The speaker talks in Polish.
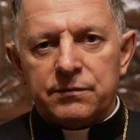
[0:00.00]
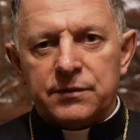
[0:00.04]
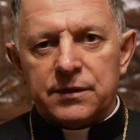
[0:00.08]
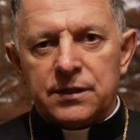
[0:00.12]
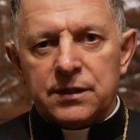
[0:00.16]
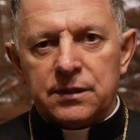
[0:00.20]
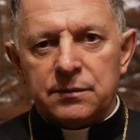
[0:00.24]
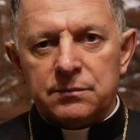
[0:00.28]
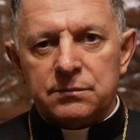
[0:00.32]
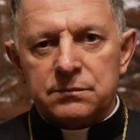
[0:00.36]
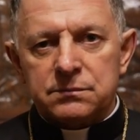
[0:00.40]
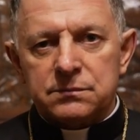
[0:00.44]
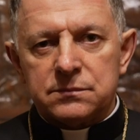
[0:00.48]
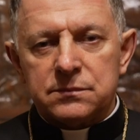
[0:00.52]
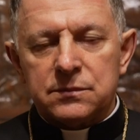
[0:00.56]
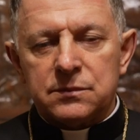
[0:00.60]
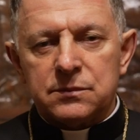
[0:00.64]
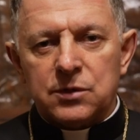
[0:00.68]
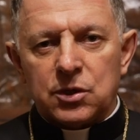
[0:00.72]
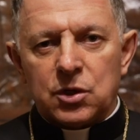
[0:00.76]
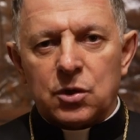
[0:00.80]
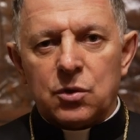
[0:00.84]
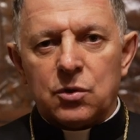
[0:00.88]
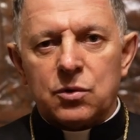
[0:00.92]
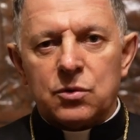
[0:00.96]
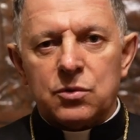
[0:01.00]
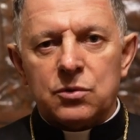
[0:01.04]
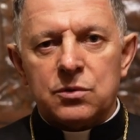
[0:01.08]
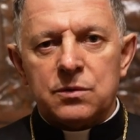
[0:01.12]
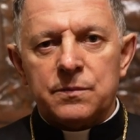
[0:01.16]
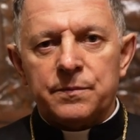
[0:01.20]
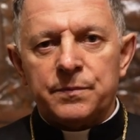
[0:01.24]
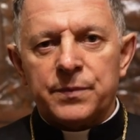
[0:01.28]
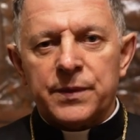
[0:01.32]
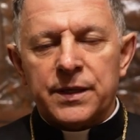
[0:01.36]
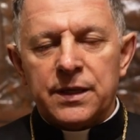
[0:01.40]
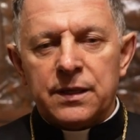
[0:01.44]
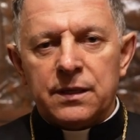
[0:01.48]
W tym roku
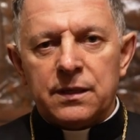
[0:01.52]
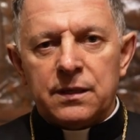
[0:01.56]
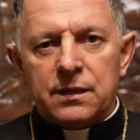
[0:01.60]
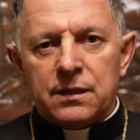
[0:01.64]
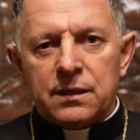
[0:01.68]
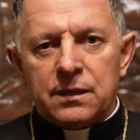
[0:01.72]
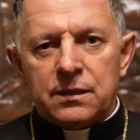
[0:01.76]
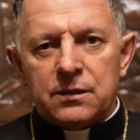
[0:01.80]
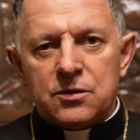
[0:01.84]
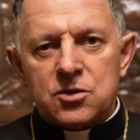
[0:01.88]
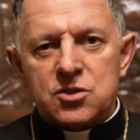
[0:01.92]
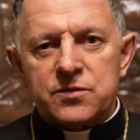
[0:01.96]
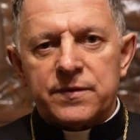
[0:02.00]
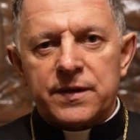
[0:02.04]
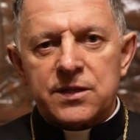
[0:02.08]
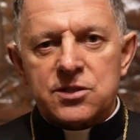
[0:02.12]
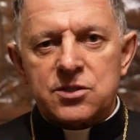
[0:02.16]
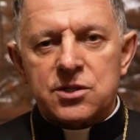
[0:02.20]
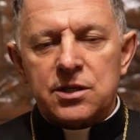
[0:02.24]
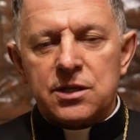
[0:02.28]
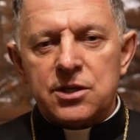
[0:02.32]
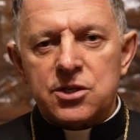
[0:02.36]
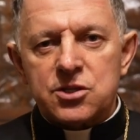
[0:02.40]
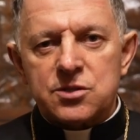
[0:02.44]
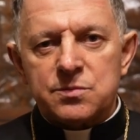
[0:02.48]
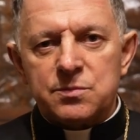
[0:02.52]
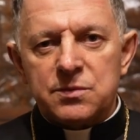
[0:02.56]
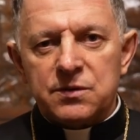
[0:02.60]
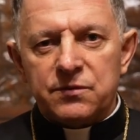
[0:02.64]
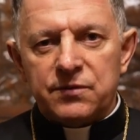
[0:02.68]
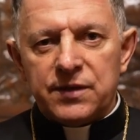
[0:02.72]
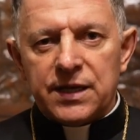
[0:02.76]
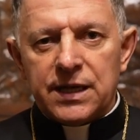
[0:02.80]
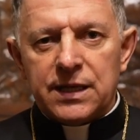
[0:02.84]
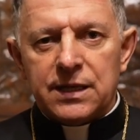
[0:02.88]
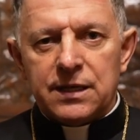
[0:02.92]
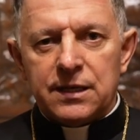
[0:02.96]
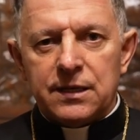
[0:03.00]
doświadczyliśmy
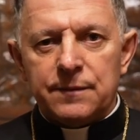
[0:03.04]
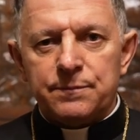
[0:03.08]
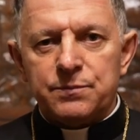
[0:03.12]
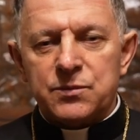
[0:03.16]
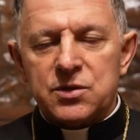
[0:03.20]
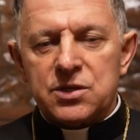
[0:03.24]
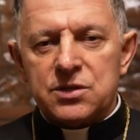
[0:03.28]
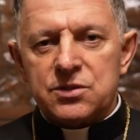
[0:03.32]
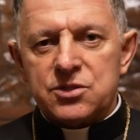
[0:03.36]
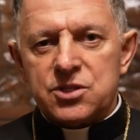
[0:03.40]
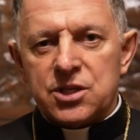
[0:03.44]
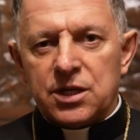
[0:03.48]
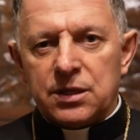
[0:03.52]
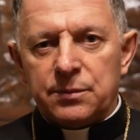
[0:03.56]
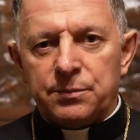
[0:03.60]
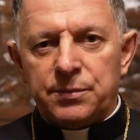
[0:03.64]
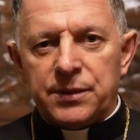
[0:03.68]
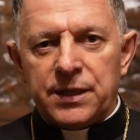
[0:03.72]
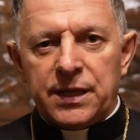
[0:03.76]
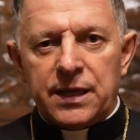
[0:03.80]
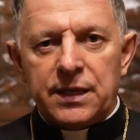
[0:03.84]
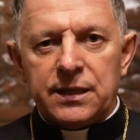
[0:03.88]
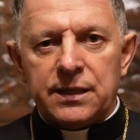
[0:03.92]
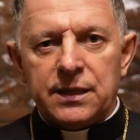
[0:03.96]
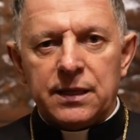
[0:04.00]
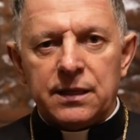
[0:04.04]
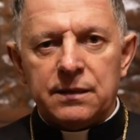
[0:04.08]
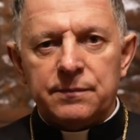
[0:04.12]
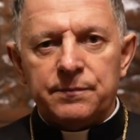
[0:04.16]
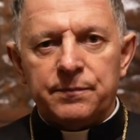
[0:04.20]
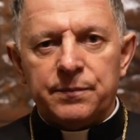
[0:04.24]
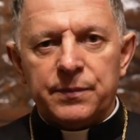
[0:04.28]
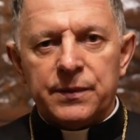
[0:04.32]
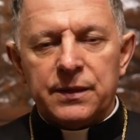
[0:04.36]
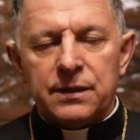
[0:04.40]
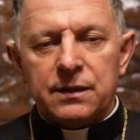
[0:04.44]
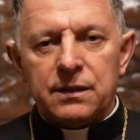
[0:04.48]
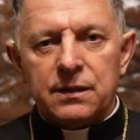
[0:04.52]
wiele cierpienia,
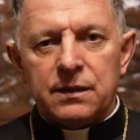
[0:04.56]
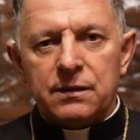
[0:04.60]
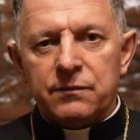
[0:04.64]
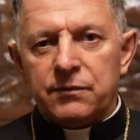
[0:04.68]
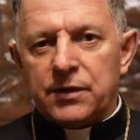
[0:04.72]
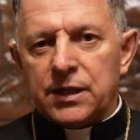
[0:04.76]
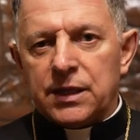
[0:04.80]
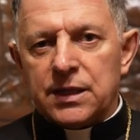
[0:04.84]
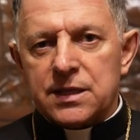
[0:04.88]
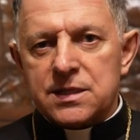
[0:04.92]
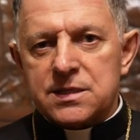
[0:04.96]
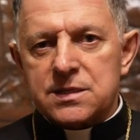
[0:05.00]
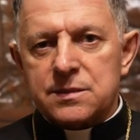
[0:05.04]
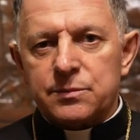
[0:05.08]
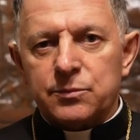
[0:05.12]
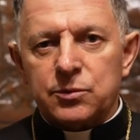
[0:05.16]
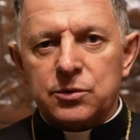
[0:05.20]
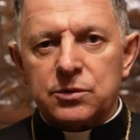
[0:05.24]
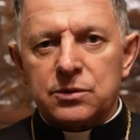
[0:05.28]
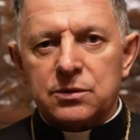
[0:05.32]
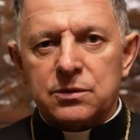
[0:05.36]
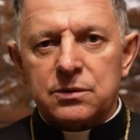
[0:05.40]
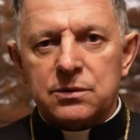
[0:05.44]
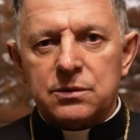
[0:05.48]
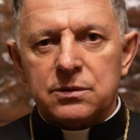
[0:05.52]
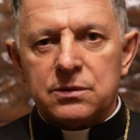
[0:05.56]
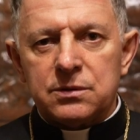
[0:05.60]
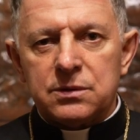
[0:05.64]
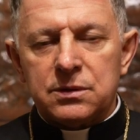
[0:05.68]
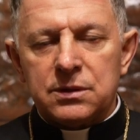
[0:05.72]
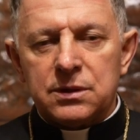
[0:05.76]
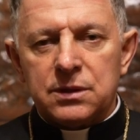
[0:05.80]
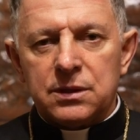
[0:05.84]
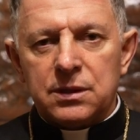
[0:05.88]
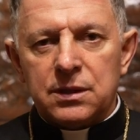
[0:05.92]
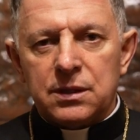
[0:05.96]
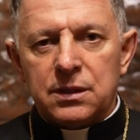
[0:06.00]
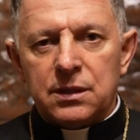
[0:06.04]
wiele smutku.
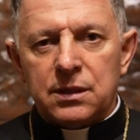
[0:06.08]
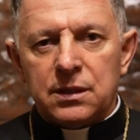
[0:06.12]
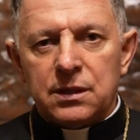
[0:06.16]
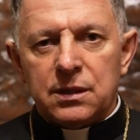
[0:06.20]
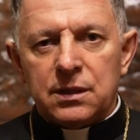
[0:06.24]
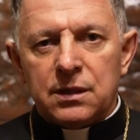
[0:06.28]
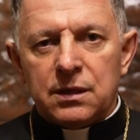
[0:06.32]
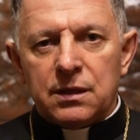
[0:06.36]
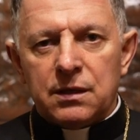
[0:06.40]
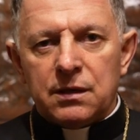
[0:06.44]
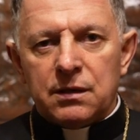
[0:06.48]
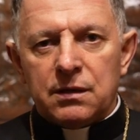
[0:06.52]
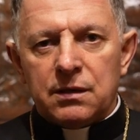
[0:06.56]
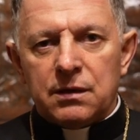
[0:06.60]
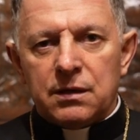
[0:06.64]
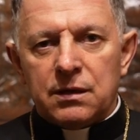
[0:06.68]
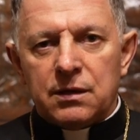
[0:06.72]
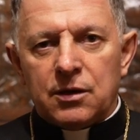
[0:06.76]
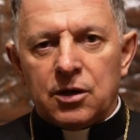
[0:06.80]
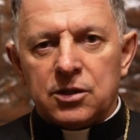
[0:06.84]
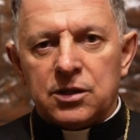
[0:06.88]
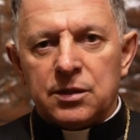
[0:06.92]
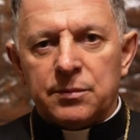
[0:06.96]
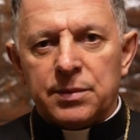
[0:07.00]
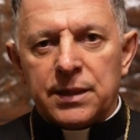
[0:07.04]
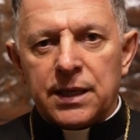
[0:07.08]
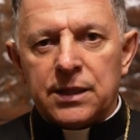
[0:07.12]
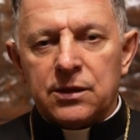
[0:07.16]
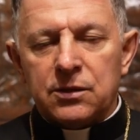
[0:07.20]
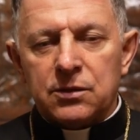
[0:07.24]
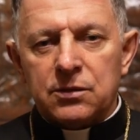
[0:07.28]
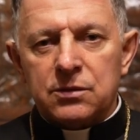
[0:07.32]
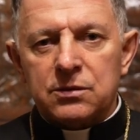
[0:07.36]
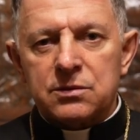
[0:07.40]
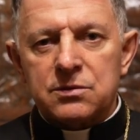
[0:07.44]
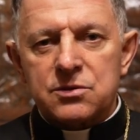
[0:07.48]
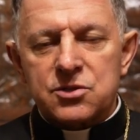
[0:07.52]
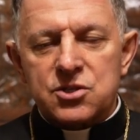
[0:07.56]

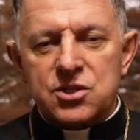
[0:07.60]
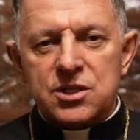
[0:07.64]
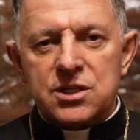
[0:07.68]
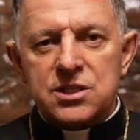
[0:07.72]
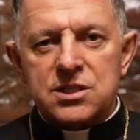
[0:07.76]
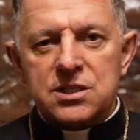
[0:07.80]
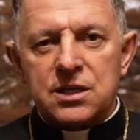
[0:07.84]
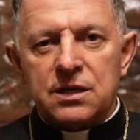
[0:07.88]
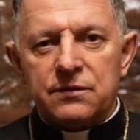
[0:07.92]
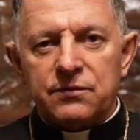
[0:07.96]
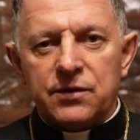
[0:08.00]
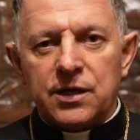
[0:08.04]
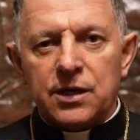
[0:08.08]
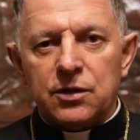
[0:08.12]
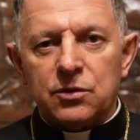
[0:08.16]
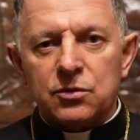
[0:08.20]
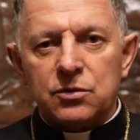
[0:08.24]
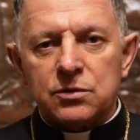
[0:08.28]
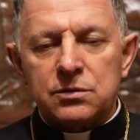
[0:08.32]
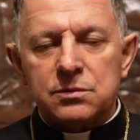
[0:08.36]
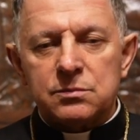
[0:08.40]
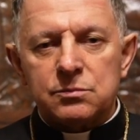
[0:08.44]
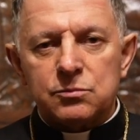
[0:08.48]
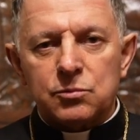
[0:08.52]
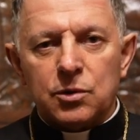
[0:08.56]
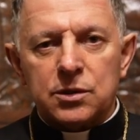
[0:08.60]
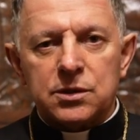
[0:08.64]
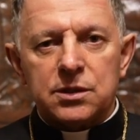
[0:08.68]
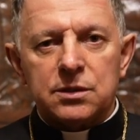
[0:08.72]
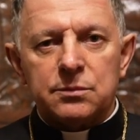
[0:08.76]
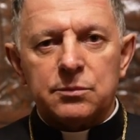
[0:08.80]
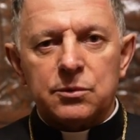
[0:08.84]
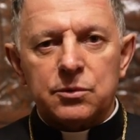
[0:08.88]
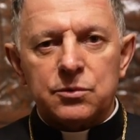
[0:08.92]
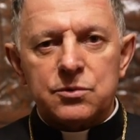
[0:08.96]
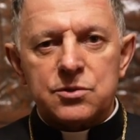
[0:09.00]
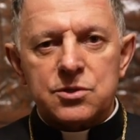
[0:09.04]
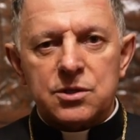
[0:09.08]
Odebrano życie wielu
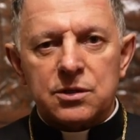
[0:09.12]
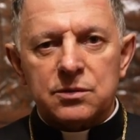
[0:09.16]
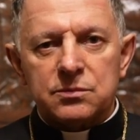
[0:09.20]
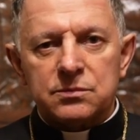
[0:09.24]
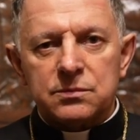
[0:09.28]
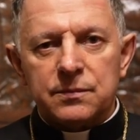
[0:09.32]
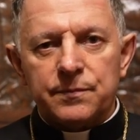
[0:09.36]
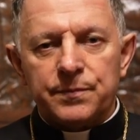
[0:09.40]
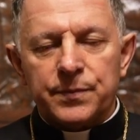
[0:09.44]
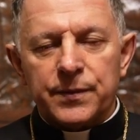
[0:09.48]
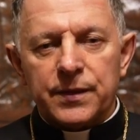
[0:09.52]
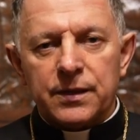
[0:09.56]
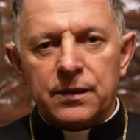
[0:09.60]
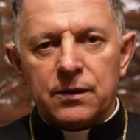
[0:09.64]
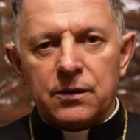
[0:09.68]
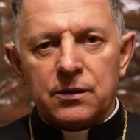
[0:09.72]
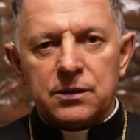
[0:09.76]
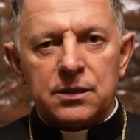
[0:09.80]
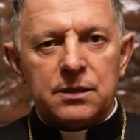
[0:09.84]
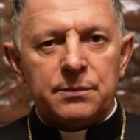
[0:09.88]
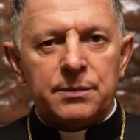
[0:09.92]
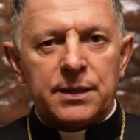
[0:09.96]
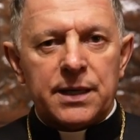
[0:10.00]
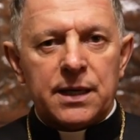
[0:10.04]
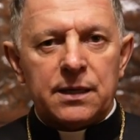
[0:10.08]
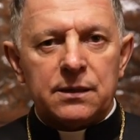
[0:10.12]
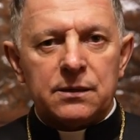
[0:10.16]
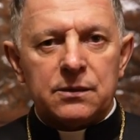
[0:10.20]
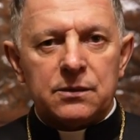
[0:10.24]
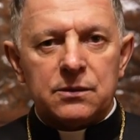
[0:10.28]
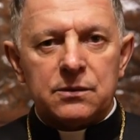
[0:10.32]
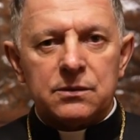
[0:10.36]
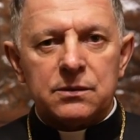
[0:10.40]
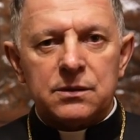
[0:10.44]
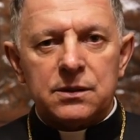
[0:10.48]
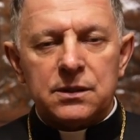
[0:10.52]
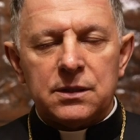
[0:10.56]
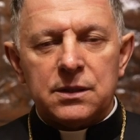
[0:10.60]
młodym ludziom,
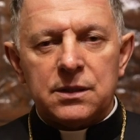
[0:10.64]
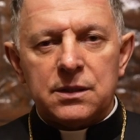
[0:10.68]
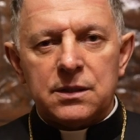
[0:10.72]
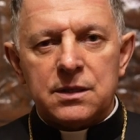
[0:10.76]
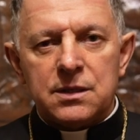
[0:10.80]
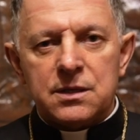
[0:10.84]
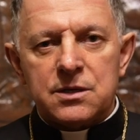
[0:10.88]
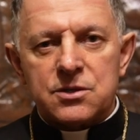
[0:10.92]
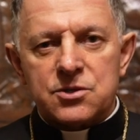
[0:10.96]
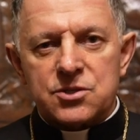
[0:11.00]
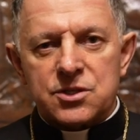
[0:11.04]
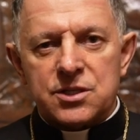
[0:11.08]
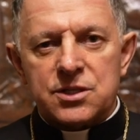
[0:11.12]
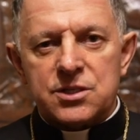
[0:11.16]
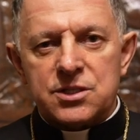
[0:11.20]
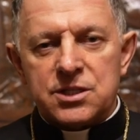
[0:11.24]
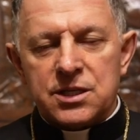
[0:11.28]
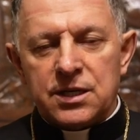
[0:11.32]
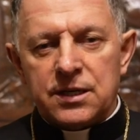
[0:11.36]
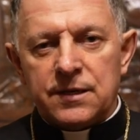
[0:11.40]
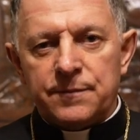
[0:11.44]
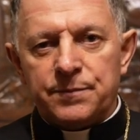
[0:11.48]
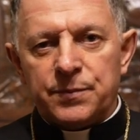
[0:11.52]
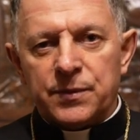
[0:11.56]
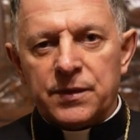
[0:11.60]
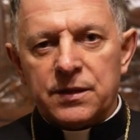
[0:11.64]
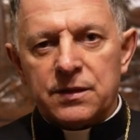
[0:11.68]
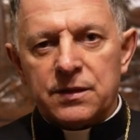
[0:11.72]
odebrano życie